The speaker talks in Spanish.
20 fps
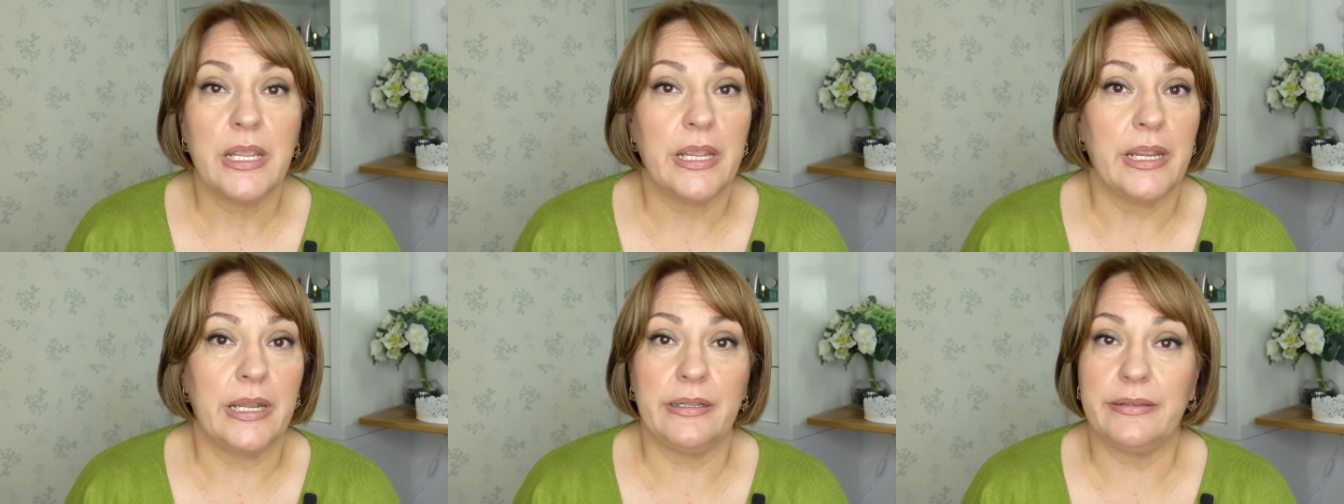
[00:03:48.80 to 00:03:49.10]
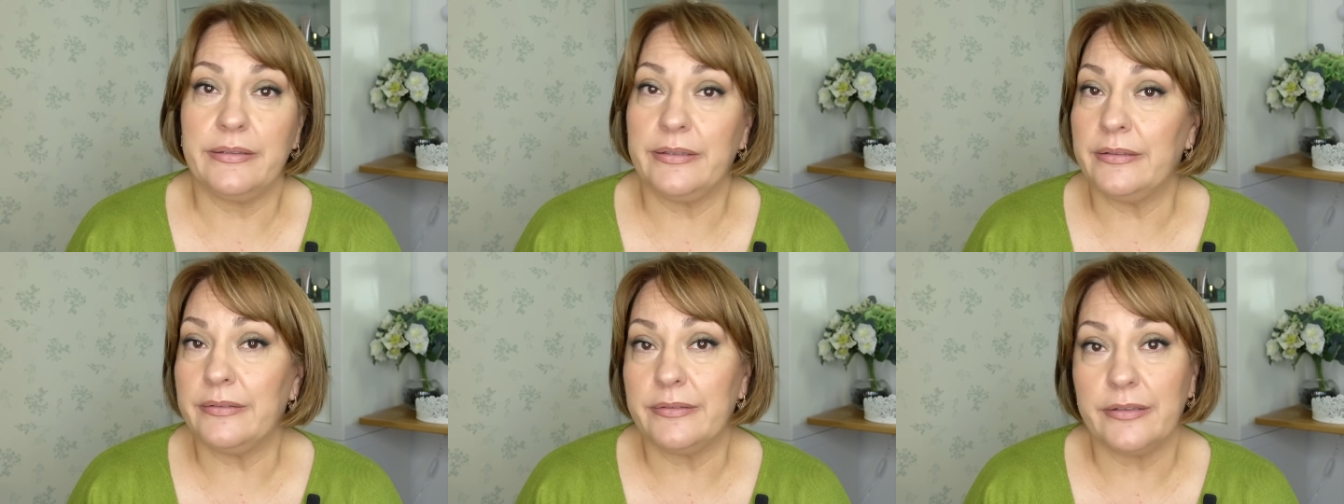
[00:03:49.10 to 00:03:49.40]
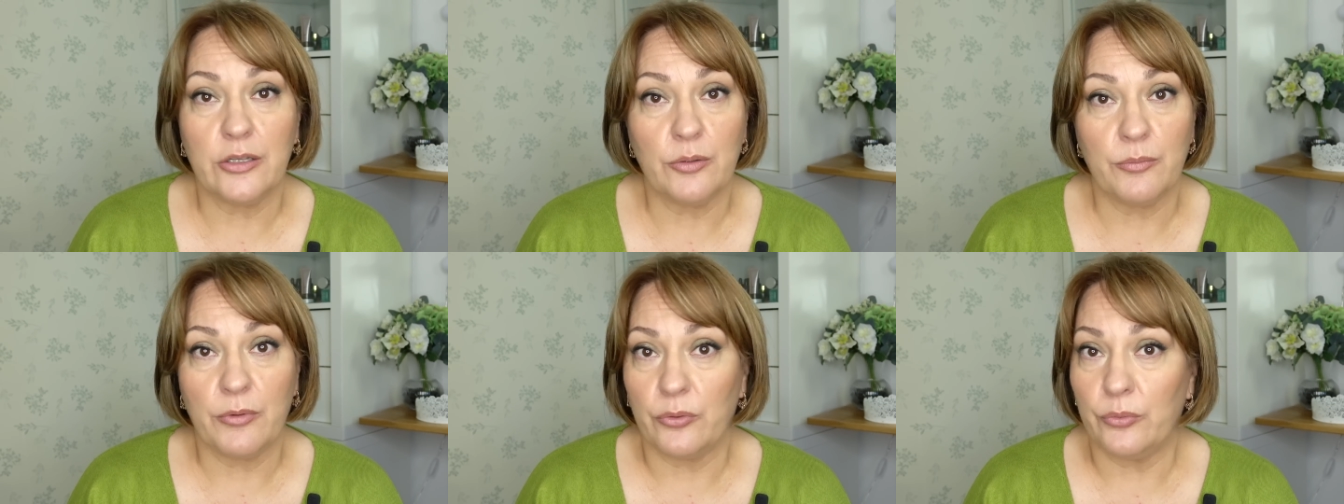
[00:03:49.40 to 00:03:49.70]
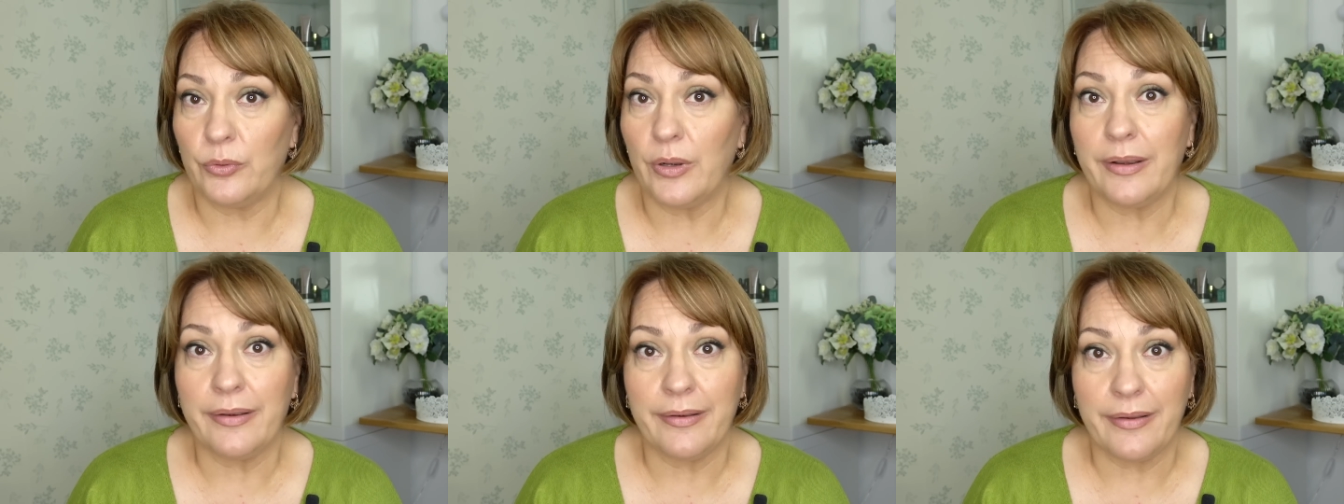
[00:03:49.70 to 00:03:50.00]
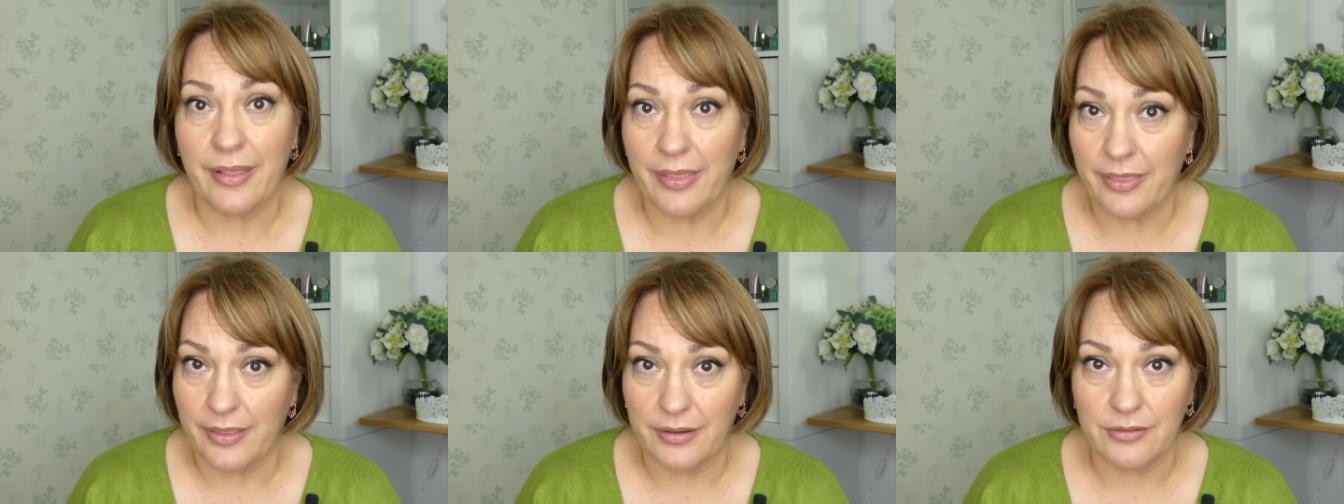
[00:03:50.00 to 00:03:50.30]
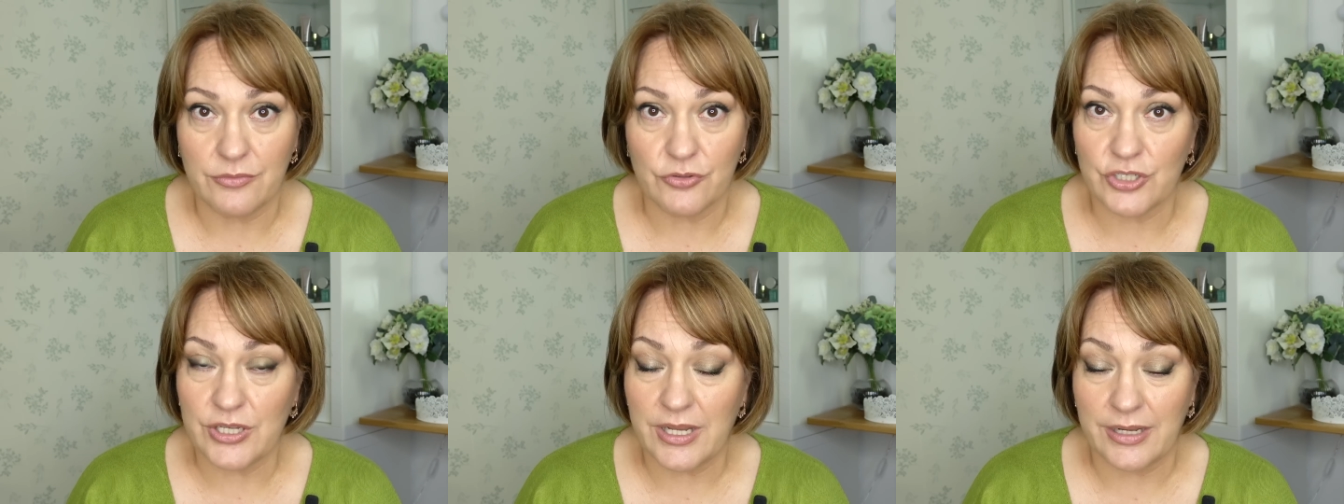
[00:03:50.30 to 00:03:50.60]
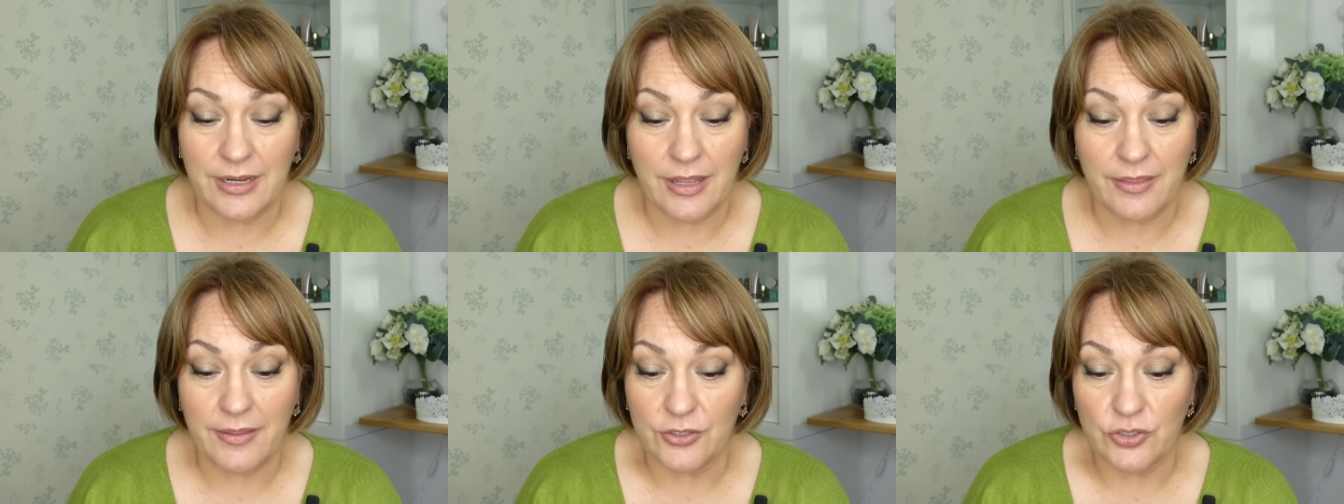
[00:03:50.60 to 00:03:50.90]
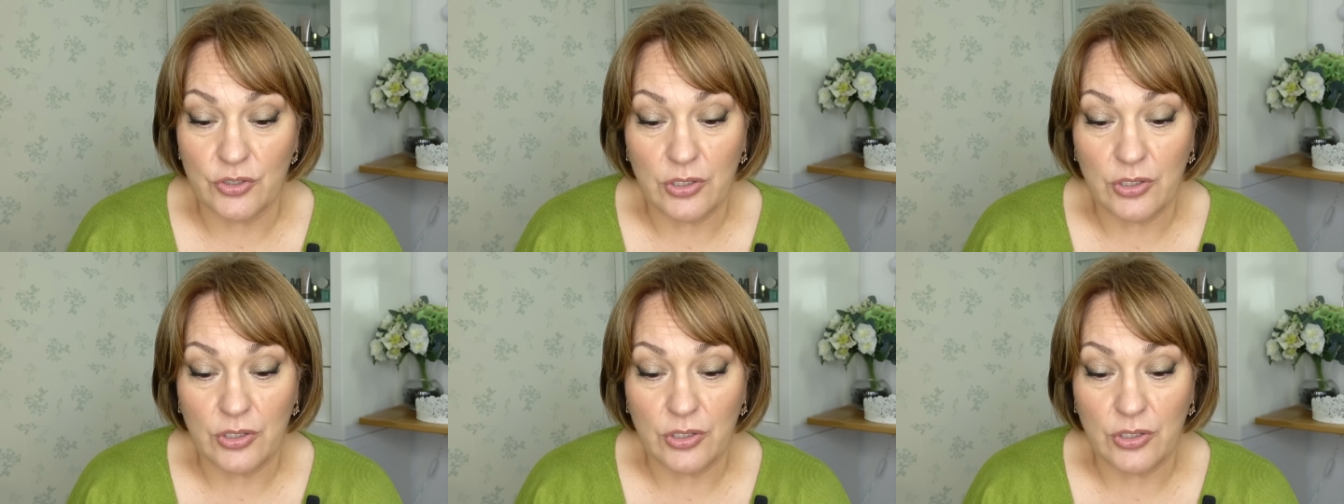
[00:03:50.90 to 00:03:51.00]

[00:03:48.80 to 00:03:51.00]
el tinte no me dura nada, o sea, nada.